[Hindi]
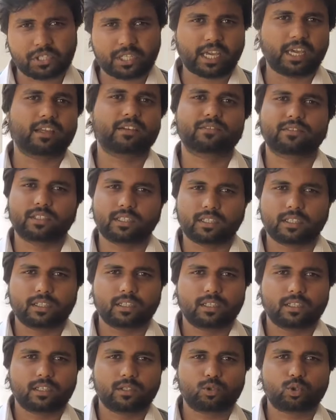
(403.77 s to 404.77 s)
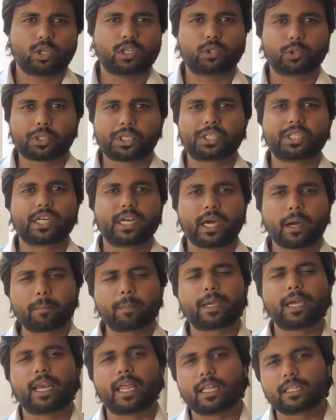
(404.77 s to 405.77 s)
शहर से जो एजुकेशन
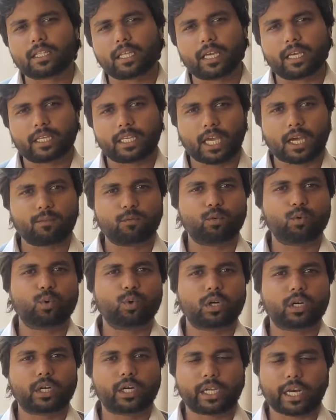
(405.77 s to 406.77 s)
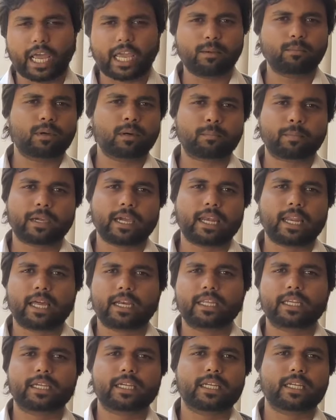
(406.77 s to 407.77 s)
हब कहलाता है क्या वो क्राइम हब
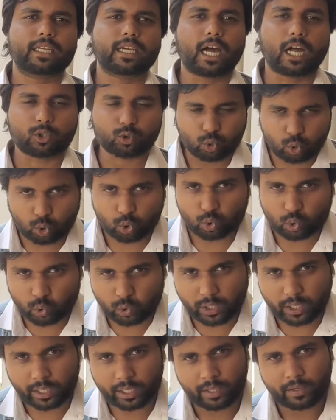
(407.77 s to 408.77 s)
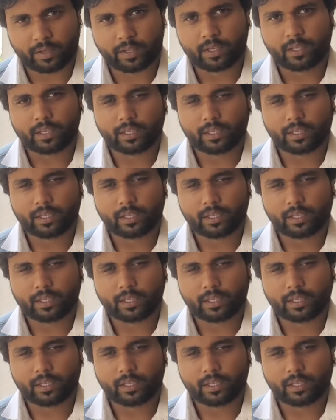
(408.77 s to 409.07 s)
कहलाने के लिए आतुर हो चुका है